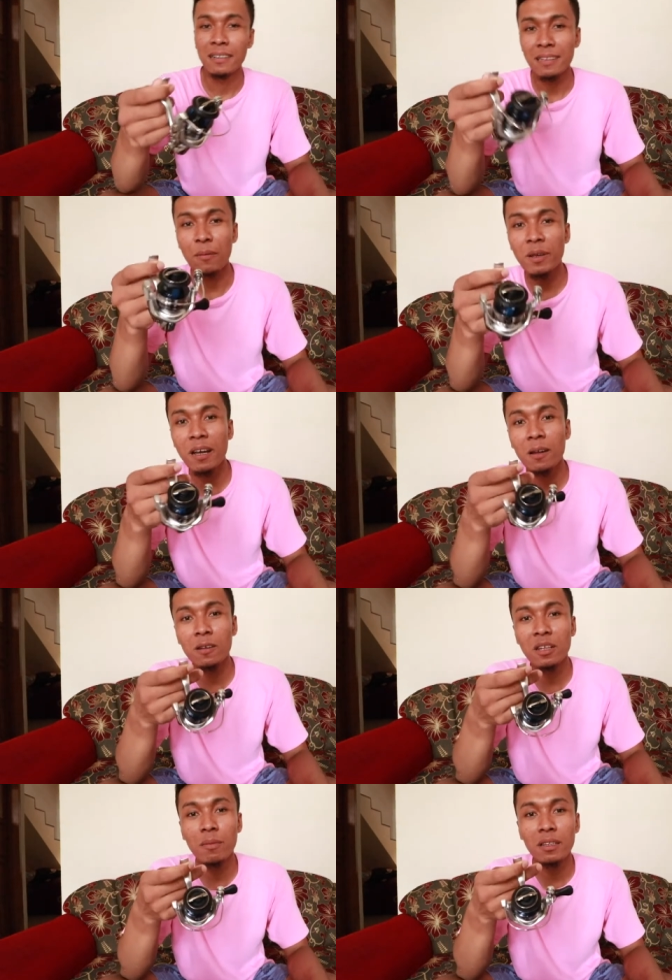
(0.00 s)
tapi kalau
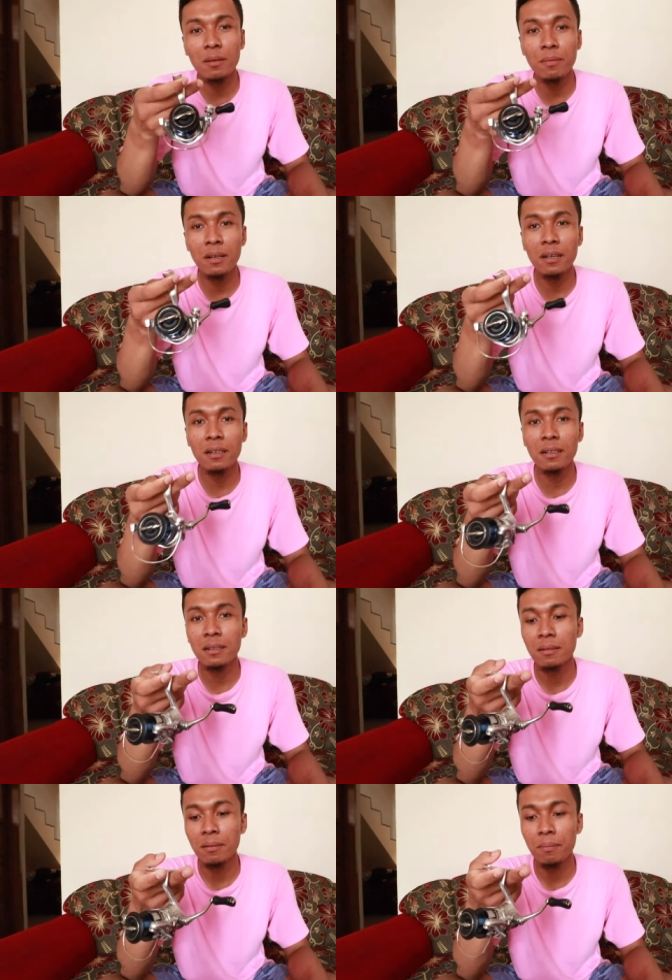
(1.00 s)
teman-teman
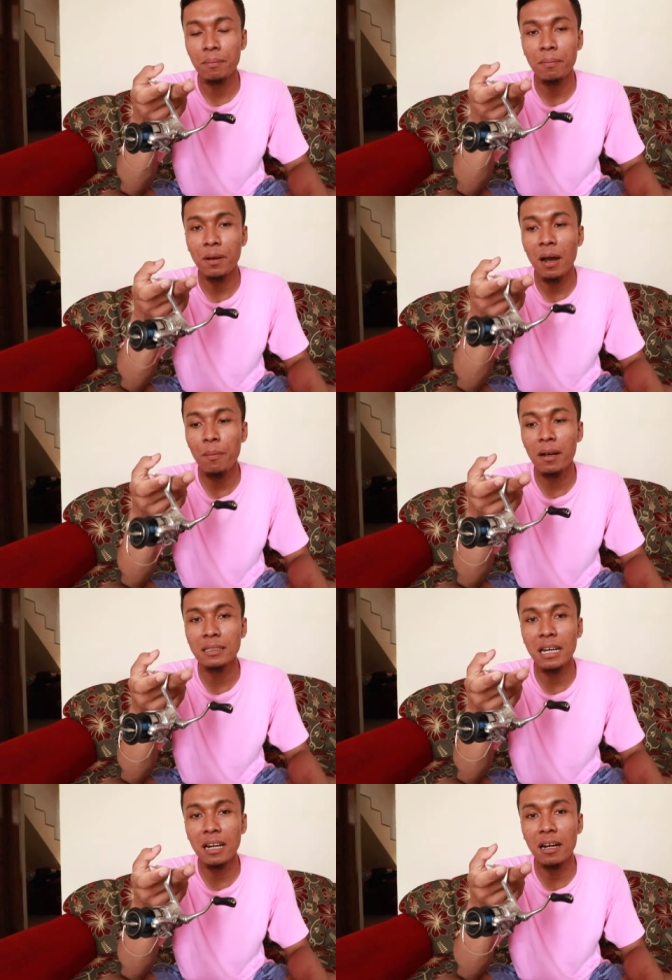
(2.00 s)
apa
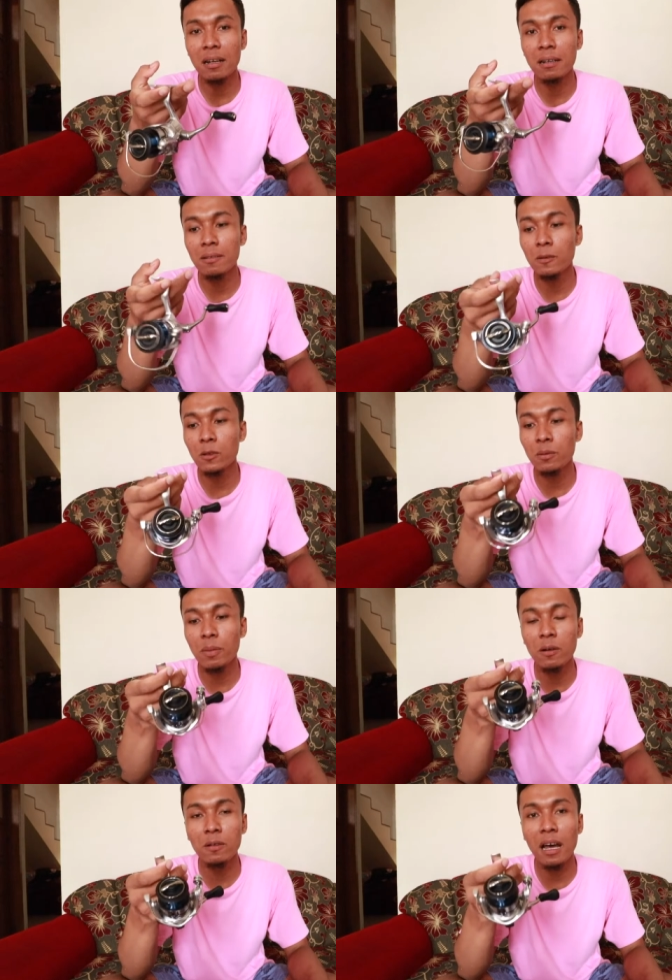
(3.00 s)
cara untuk
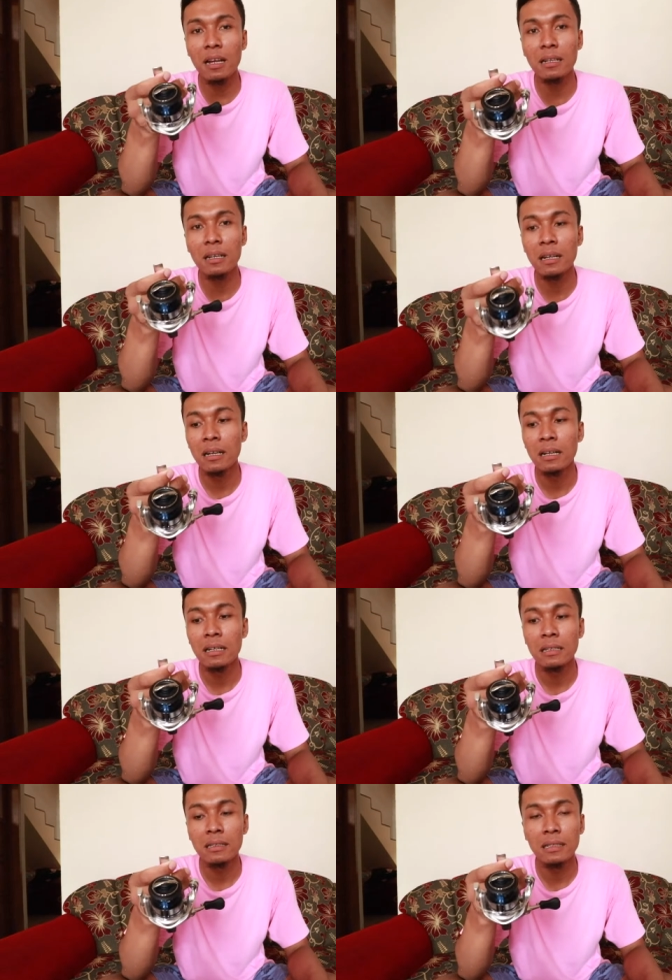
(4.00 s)
penggunaan
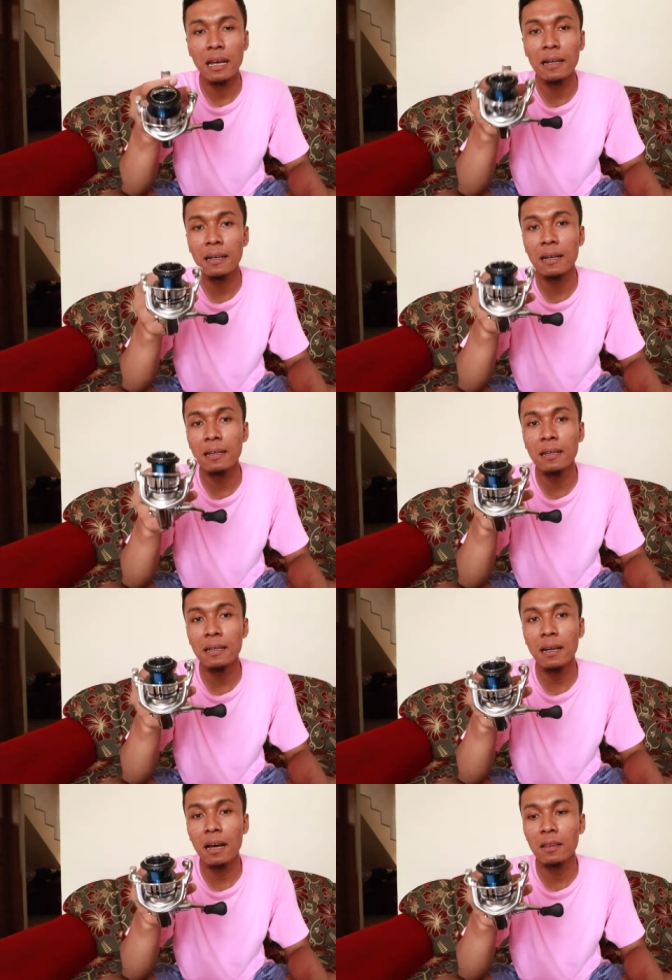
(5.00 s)
di
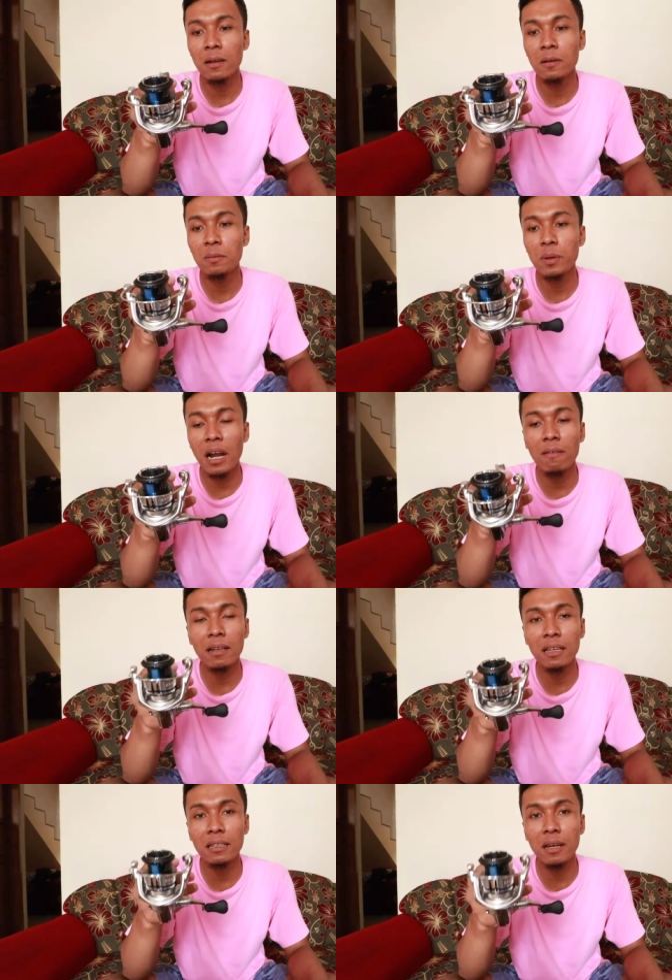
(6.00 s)
hari-hari atau
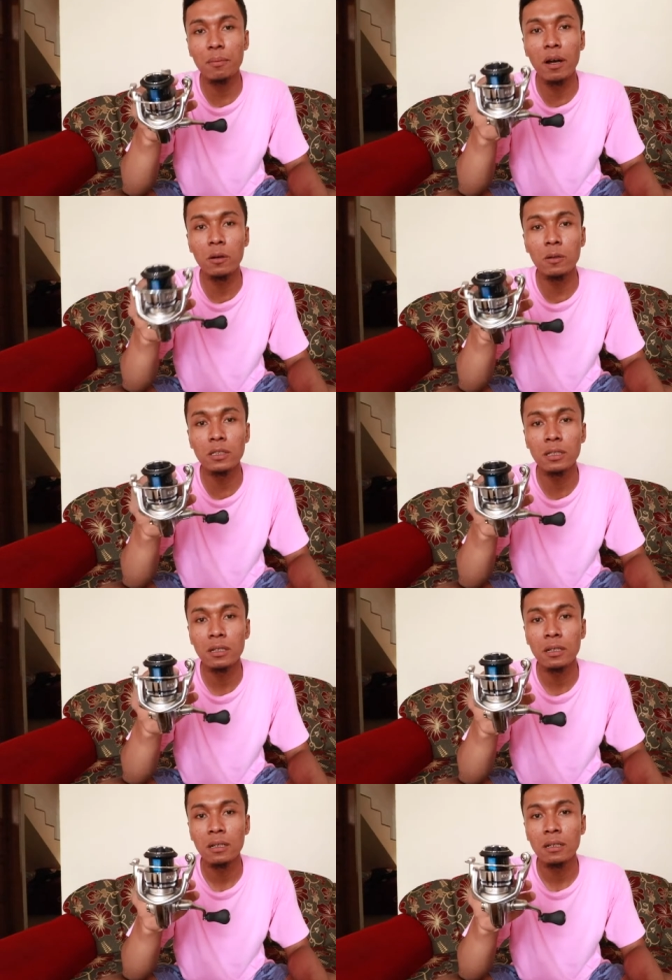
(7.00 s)
perawatannya bagus
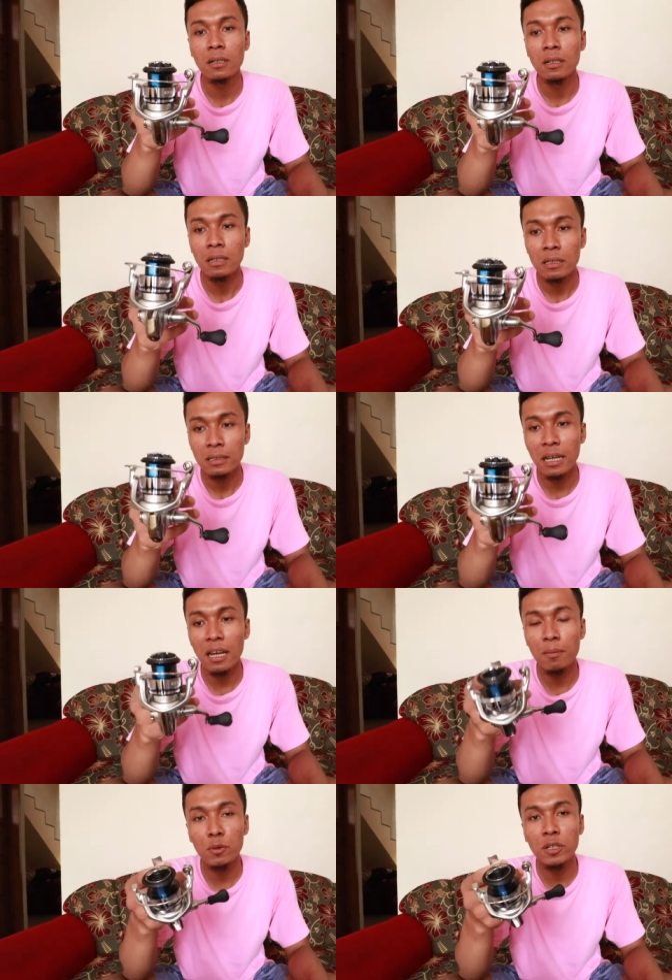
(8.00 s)

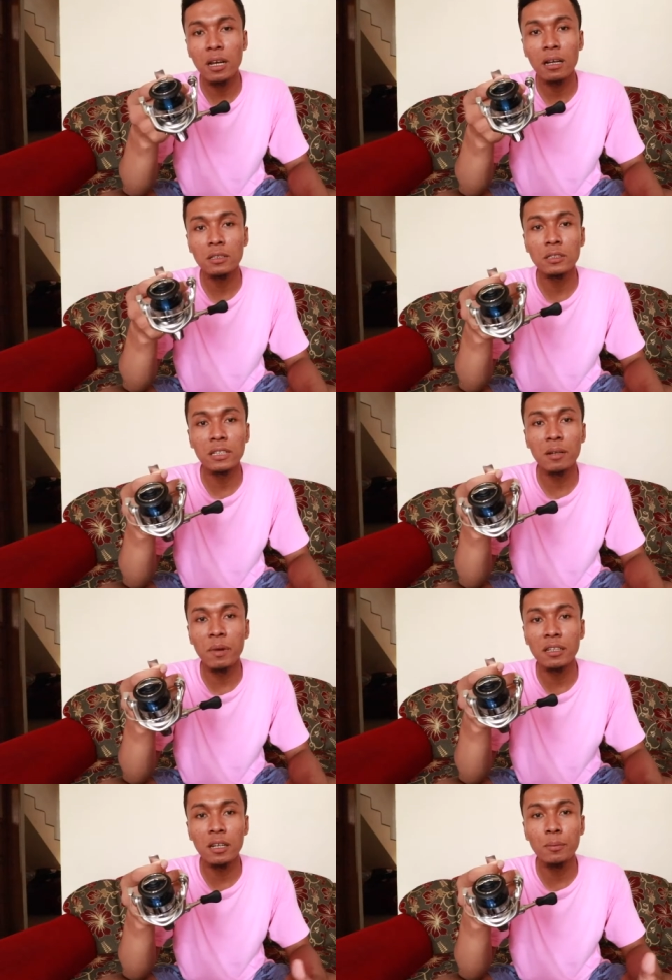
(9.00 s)
saya punya sustain
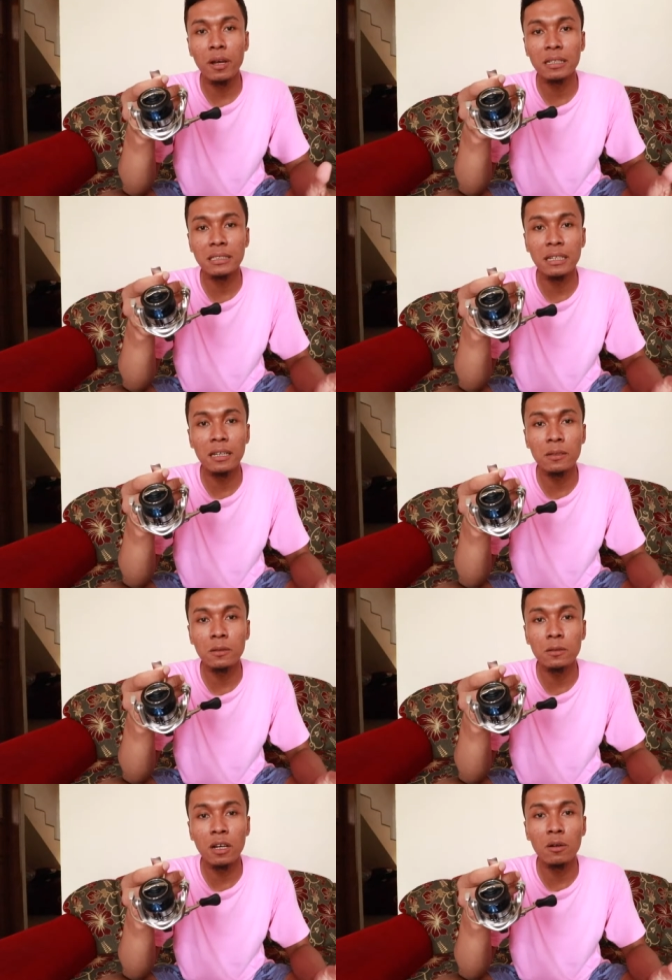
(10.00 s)
4000 XG itu
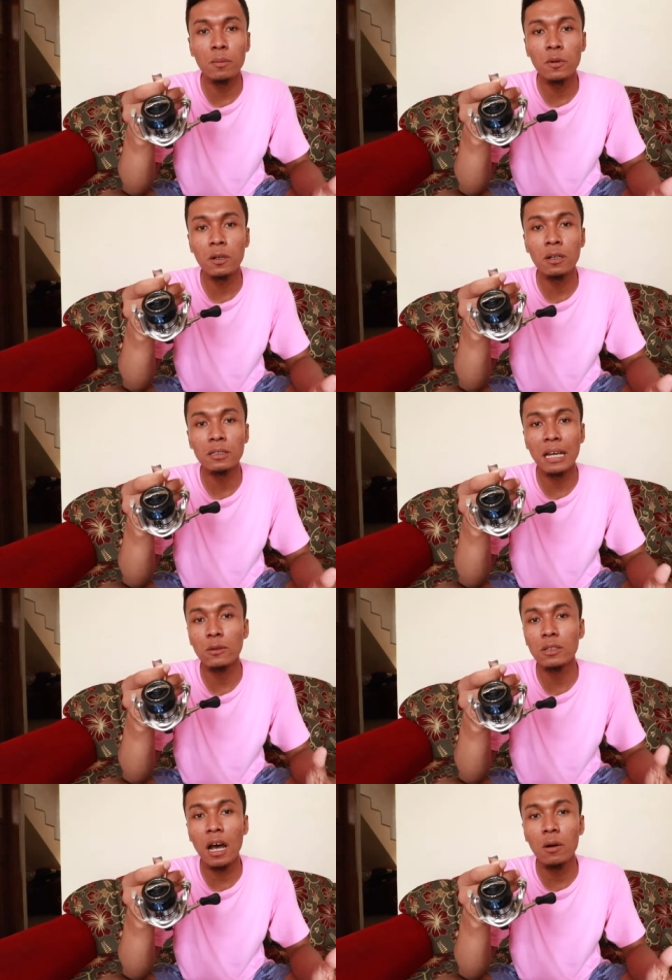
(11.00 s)
udah umur
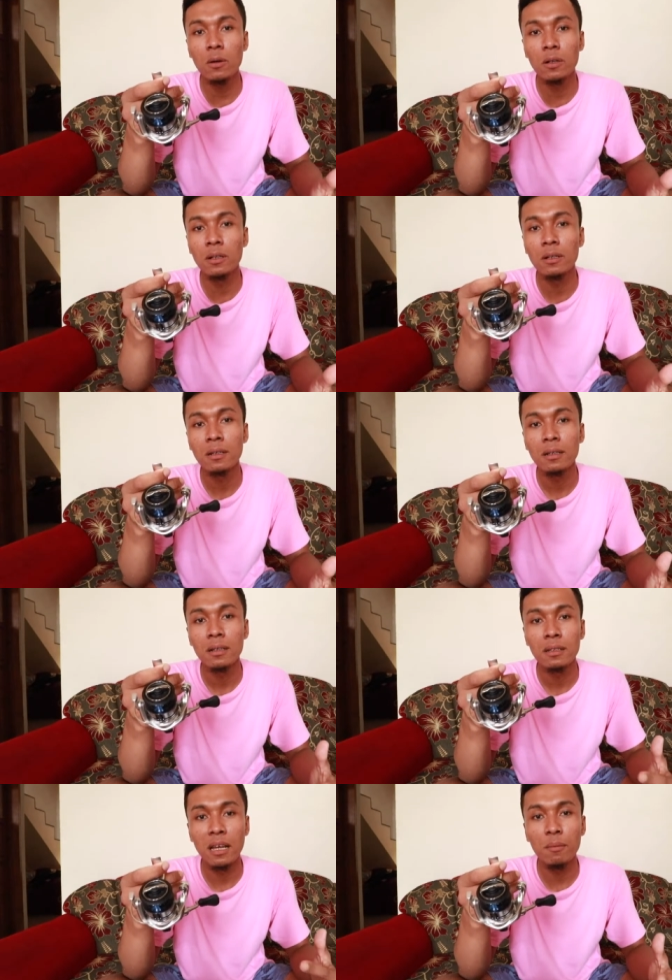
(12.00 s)
satu tahun
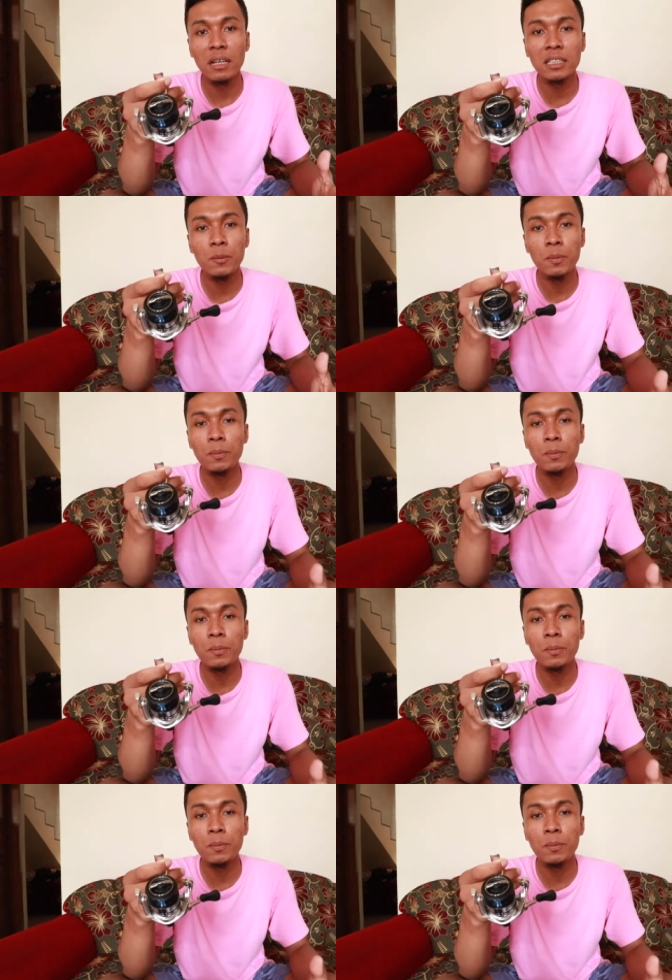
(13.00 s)
dan masih